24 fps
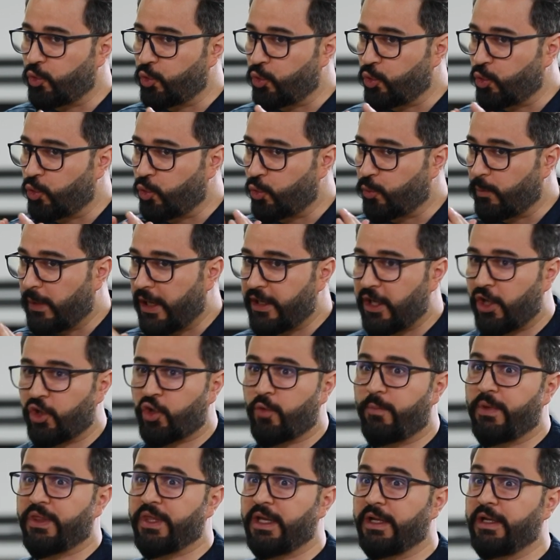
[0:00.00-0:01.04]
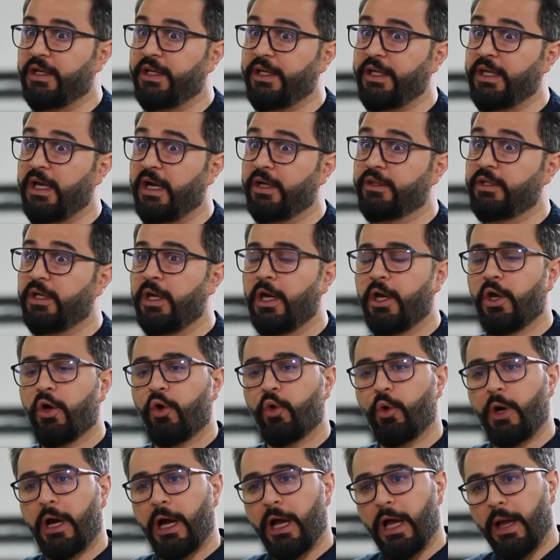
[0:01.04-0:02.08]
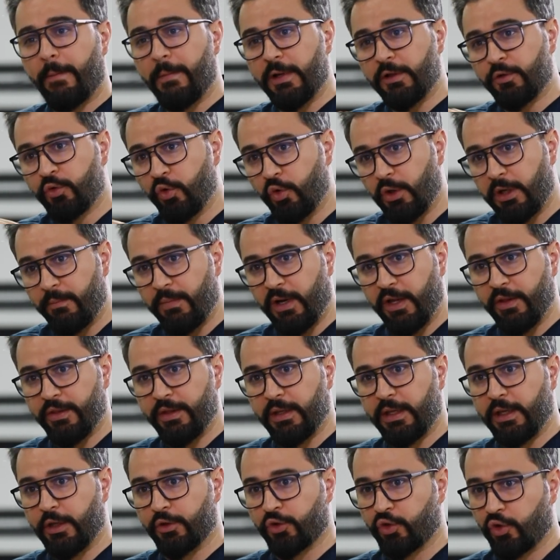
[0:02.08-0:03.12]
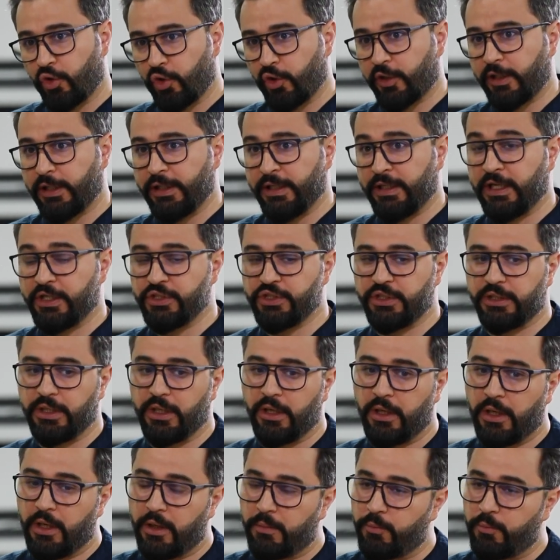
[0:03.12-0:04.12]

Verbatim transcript: وما ياكم مثلا العياده وعملتوا له بعض الطرق العلاجيه